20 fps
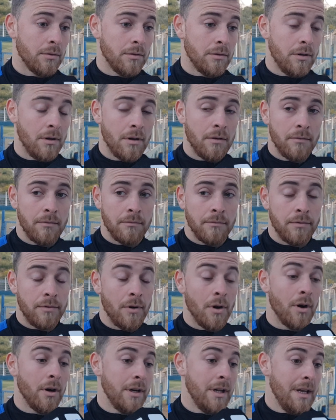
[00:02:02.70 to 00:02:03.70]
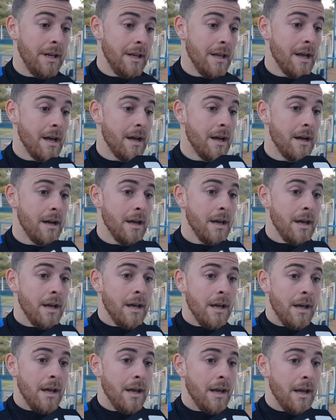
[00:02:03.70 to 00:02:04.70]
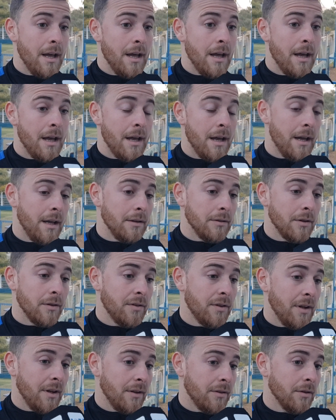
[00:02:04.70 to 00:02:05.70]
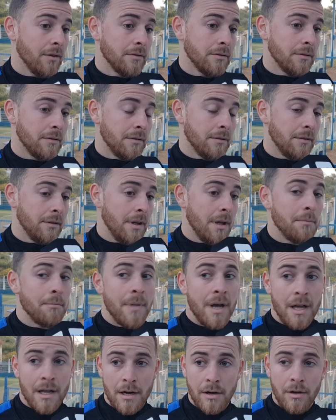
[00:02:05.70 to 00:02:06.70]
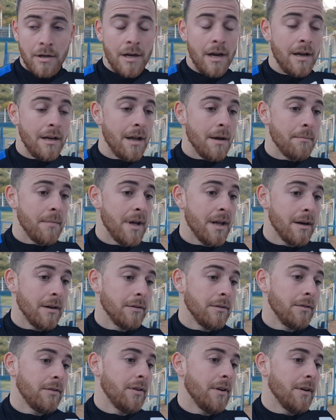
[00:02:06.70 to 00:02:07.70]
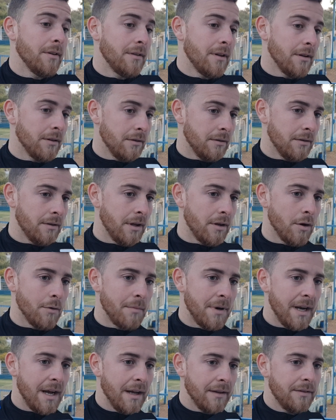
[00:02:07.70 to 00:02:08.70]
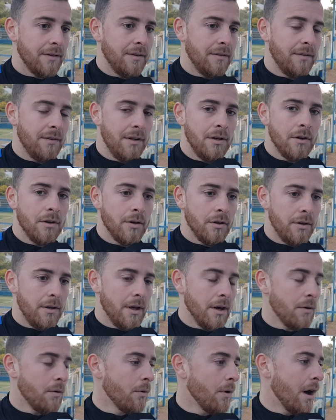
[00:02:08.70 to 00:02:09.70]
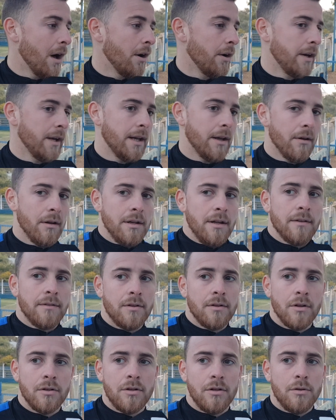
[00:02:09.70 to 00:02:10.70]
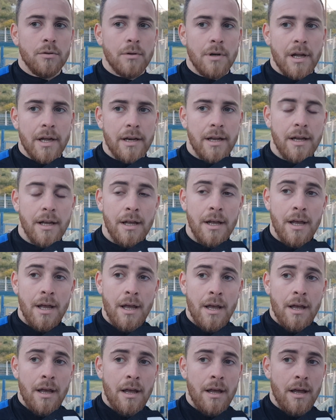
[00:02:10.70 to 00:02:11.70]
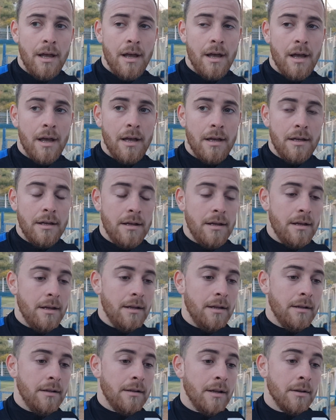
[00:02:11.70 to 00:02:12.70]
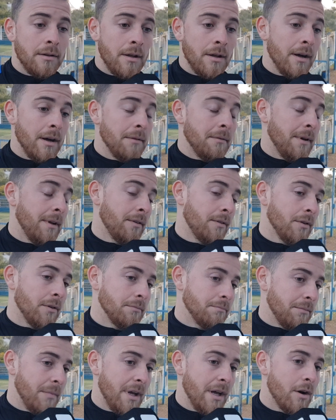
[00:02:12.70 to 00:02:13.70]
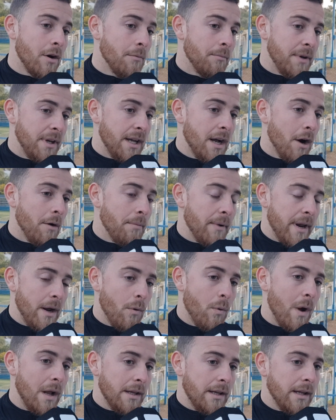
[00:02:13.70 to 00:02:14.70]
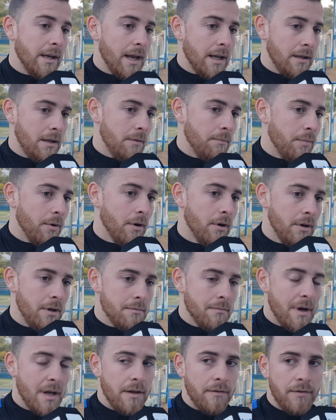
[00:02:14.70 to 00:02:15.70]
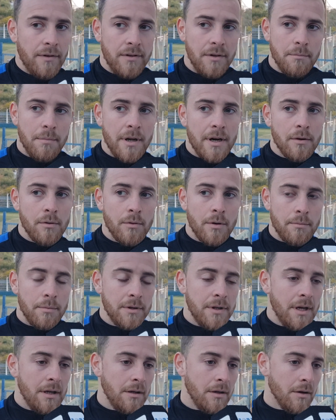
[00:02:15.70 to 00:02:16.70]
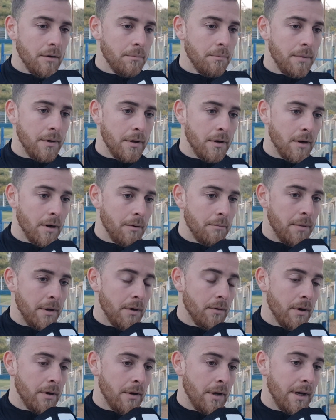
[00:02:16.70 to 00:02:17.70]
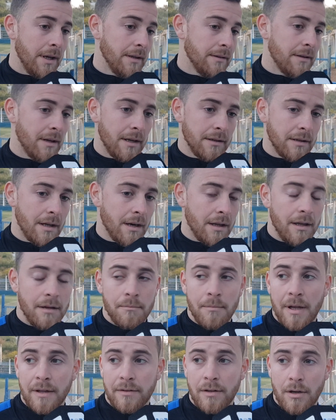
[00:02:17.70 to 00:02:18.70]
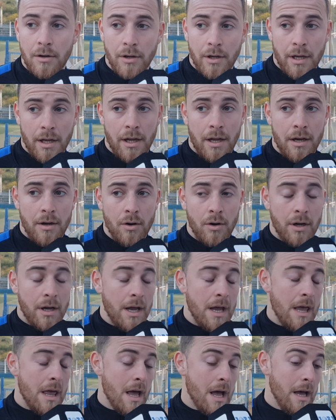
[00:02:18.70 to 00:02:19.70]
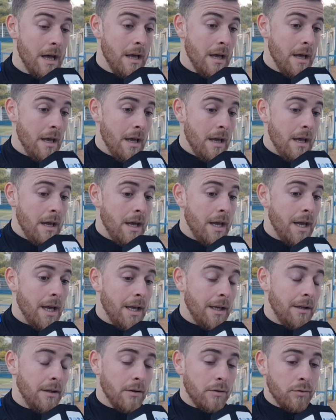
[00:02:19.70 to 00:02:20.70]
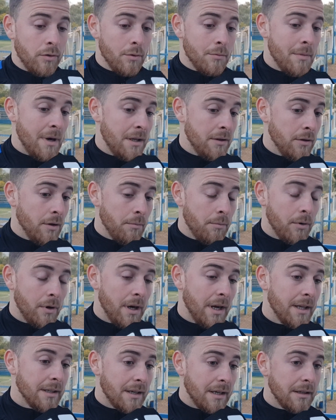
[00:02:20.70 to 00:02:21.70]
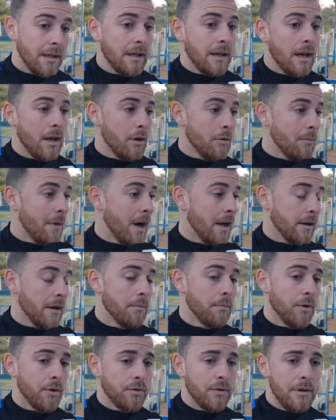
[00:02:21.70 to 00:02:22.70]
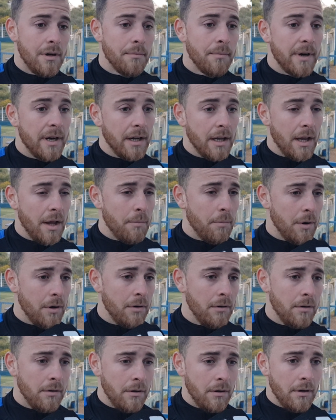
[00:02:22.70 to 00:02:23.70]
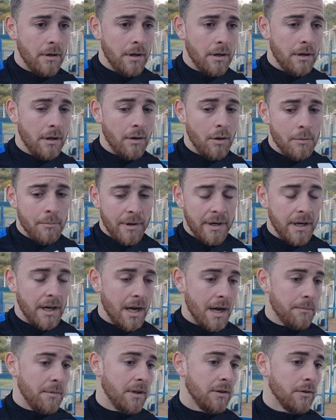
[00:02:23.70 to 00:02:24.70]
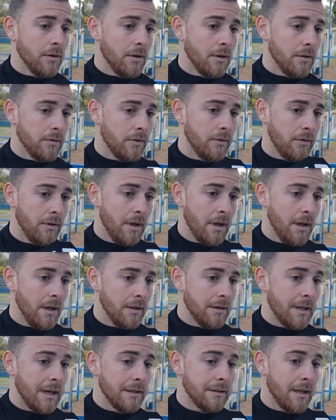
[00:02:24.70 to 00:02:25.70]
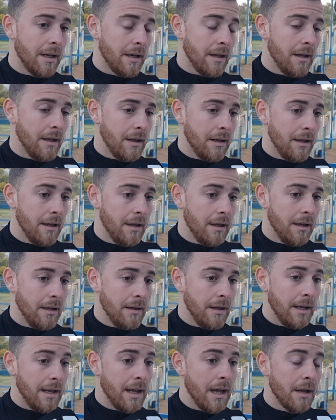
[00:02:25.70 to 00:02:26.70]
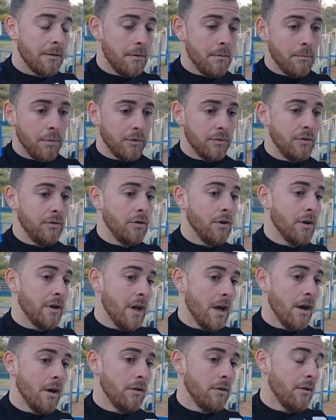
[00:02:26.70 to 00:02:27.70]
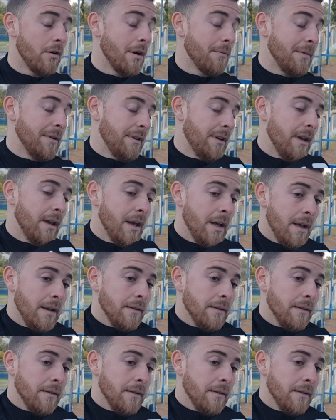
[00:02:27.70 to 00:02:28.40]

Unión Florida. Eh, entonces son eh, Merlo y Elian Merlo, entonces te, nombré casi 5 o 10 jugadores que venían siendo titulares eh, y, eso es complicado para cualquier equipo y más difícil para un cuerpo técnico, pero, pero bueno, hay que tratar de en base a lo que nos queda ir sumando porque hay que tratar de quedar lo más arriba posible para que después en, los emparejamientos tratar de quedar bien posicionado y obviamente